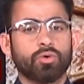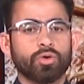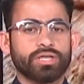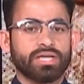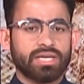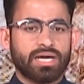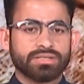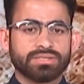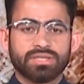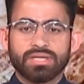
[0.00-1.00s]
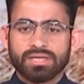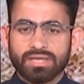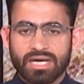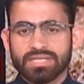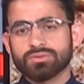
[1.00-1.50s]
और ये इलाज
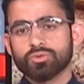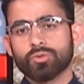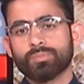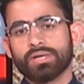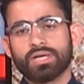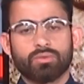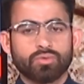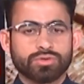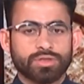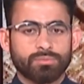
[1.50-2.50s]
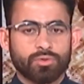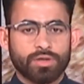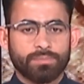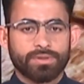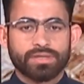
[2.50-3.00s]
ख़ास तौर पर नवरोज़ के
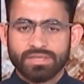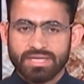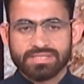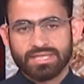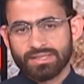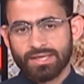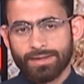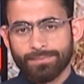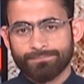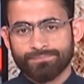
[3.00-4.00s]
मौके पर किया जाता है